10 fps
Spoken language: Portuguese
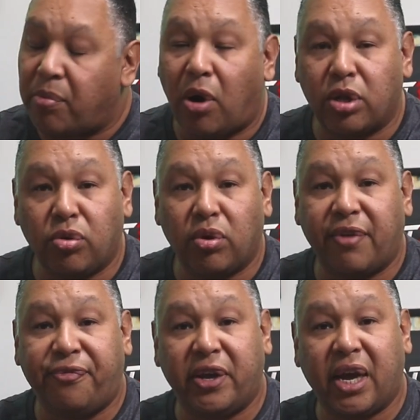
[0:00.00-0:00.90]
é o módulo
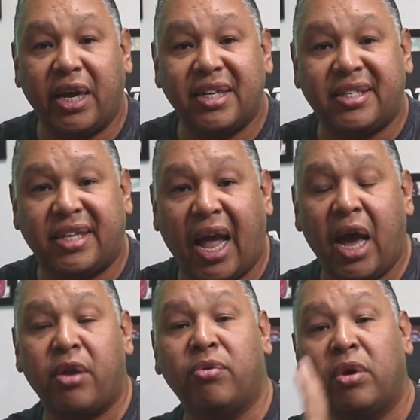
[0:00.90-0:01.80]
que fica
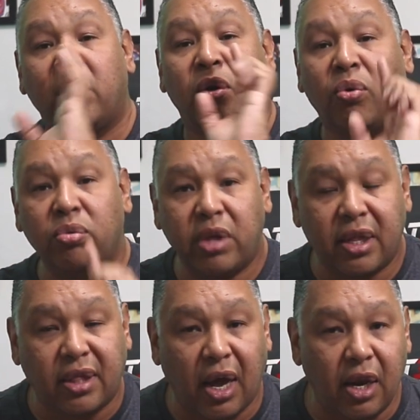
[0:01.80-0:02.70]
externo um
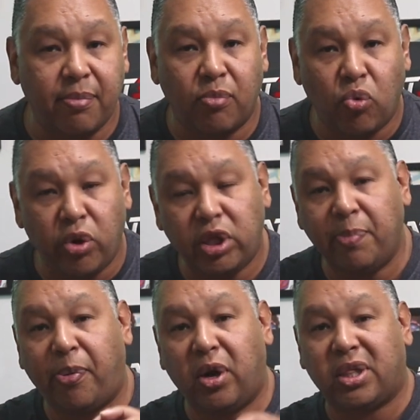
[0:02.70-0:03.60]
detalhe
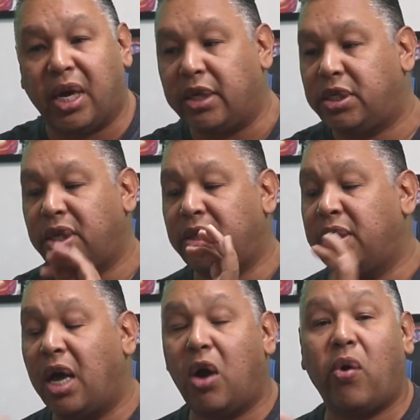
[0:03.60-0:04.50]
muito importante,
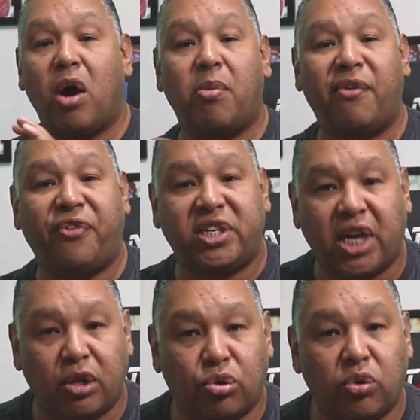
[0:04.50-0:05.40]
não é uma
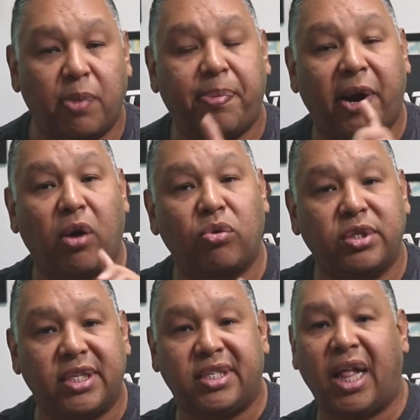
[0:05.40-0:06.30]
fechadura para
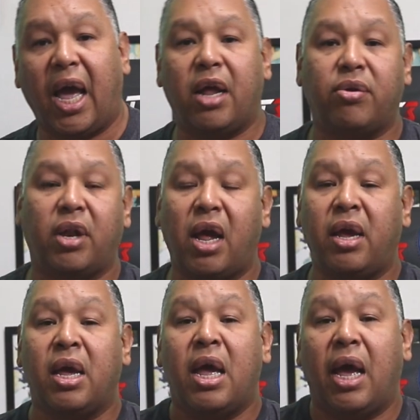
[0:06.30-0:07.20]
uso externo,
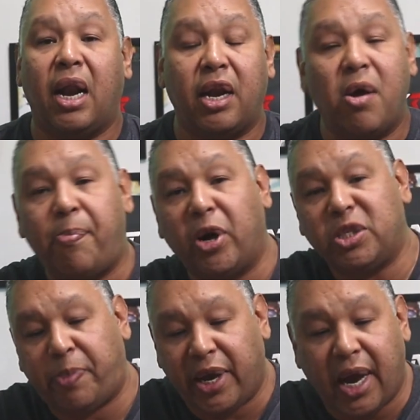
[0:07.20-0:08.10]
né? Ela não
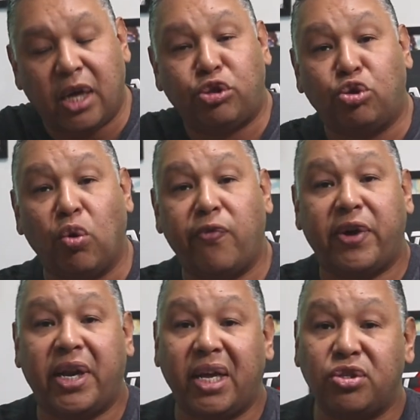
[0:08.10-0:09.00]
pode pegar
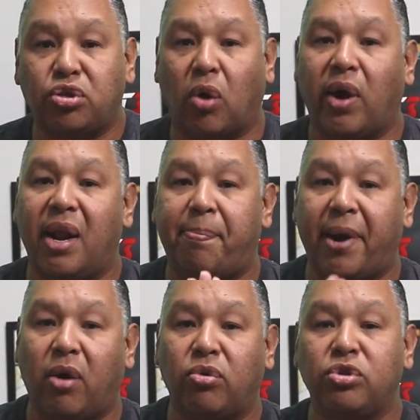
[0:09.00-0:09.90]
chuva nem sol, ela é
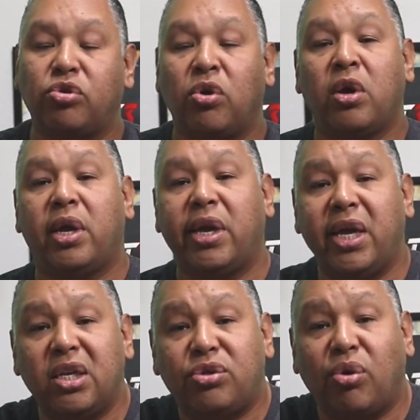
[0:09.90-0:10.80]
para uso
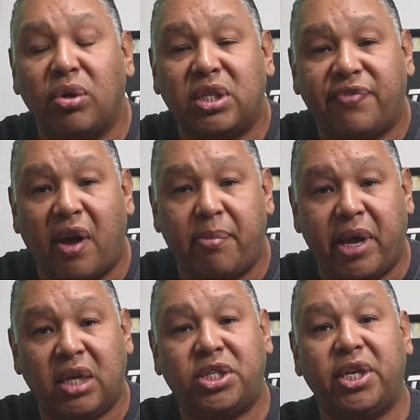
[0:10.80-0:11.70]

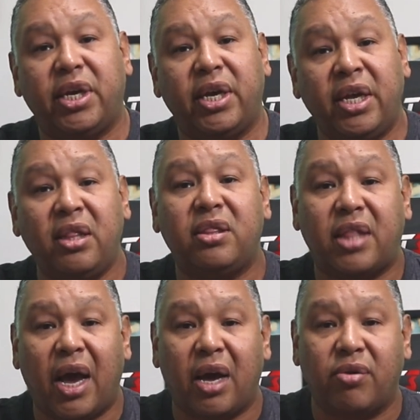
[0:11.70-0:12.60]
exclusivamente
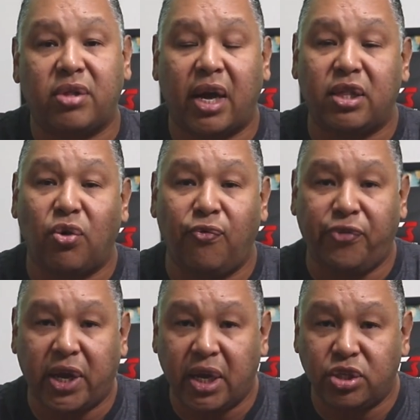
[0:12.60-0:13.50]
interno, tá? Então
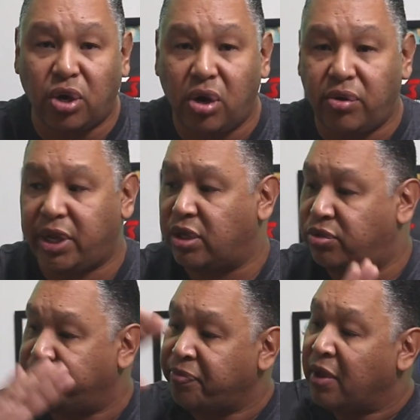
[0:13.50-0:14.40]
fiquem de olho
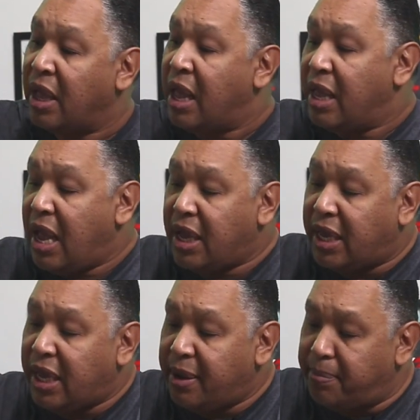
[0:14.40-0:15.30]
nisso. E
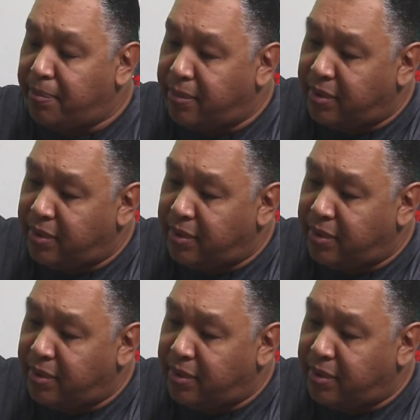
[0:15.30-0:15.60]
aqui,